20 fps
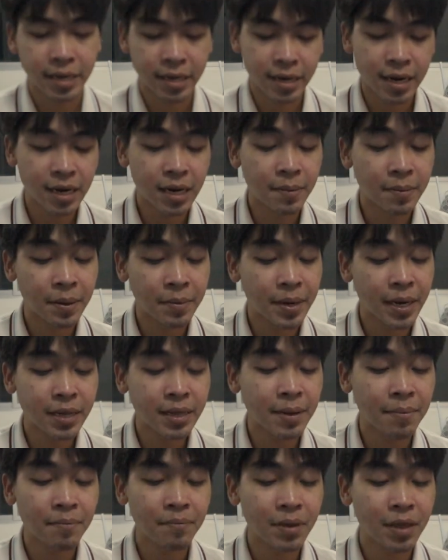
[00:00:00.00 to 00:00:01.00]
ก็คือมันไม่ได้
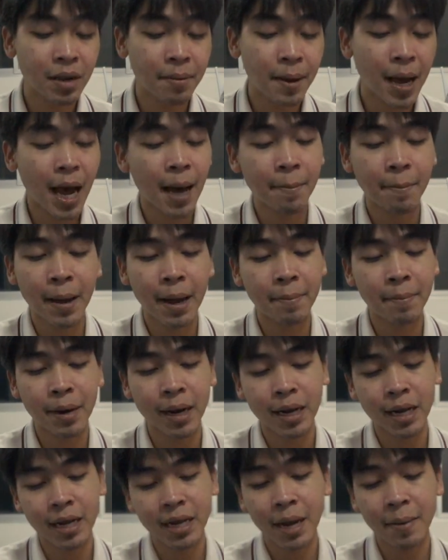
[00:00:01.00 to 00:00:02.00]
เต็มประสิทธิภาพแบต มัน
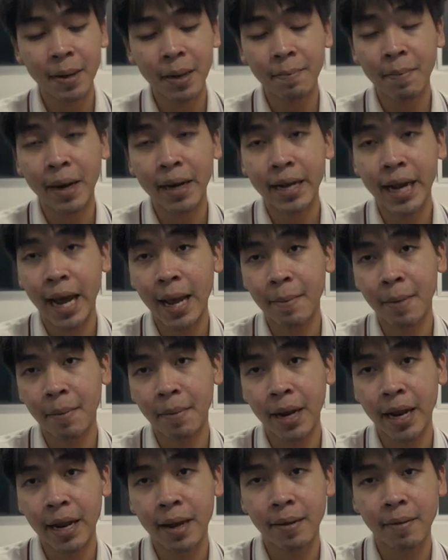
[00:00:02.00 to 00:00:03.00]
ก็จะใช้เป็นแบตใหญ่แบบ
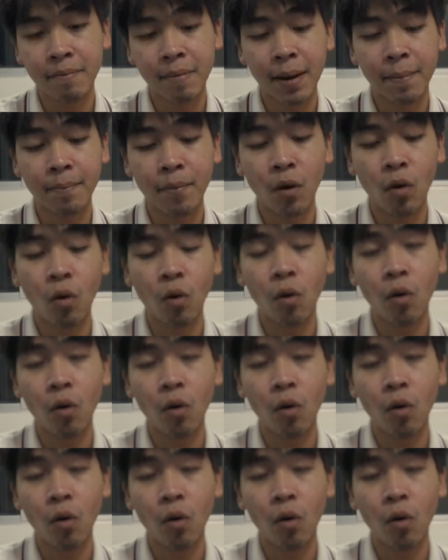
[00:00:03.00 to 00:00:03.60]
นี้ แบตโปร